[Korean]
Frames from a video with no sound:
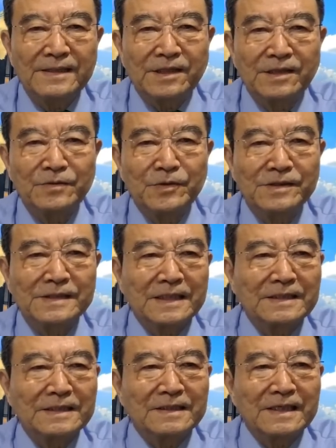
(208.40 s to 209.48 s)
전
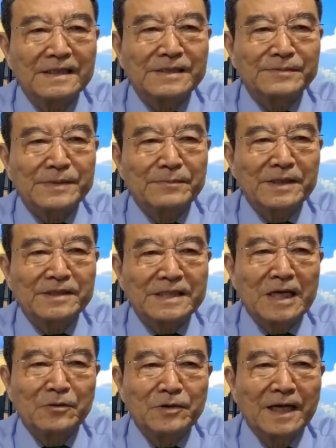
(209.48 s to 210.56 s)
위원장은 13일
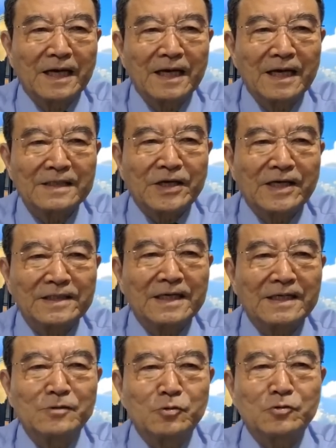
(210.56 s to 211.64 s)
최후에 최근에
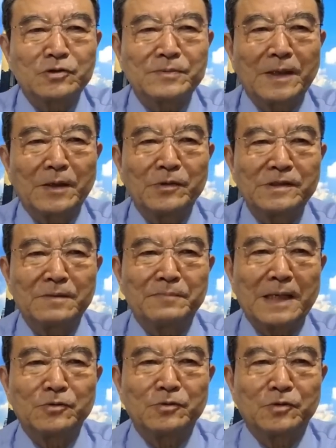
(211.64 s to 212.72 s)
그 후쿠시마 원전
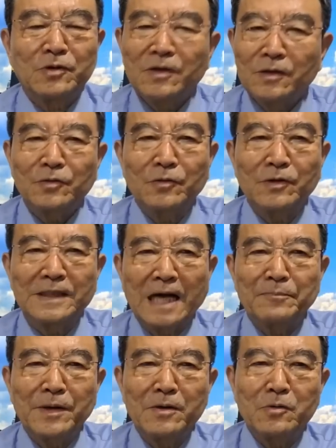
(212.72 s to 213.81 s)
방류 또 그
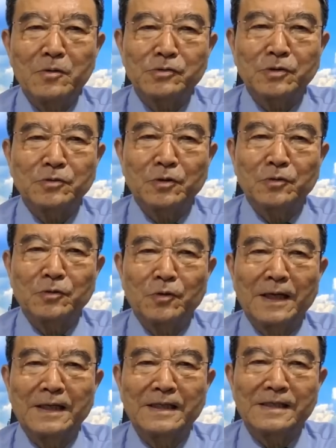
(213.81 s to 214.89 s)
양평 고속도로
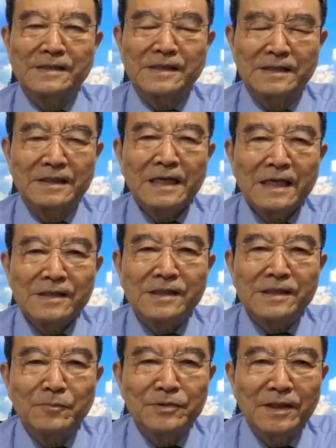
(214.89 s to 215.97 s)
논란에 대처하는
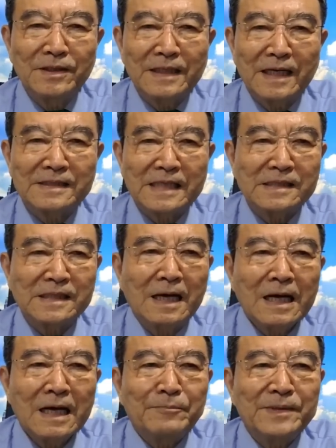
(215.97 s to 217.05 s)
정부 여당의 자세가
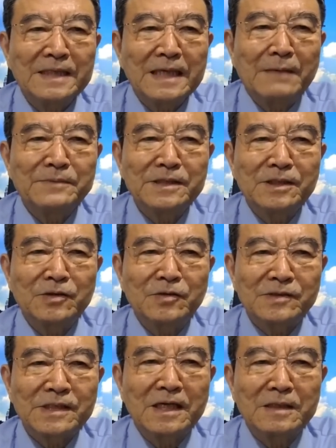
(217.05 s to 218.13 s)

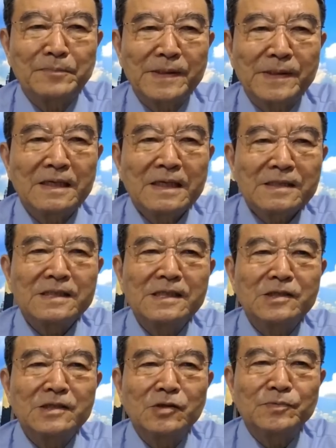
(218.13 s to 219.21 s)
비합리적이고 성급해서
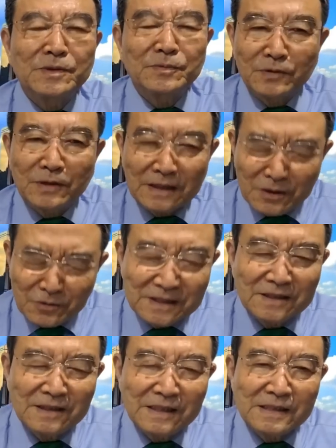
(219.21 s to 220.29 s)
슬기롭지 못하다고
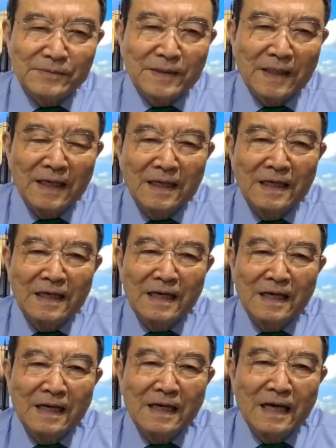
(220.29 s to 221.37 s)
지적했습니다.
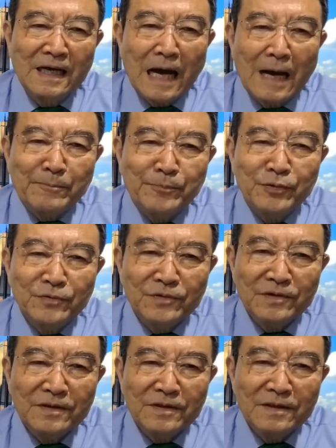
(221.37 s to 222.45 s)

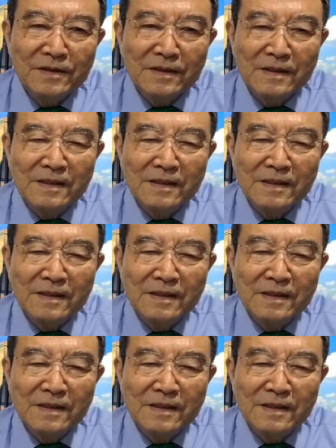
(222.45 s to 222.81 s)
아픈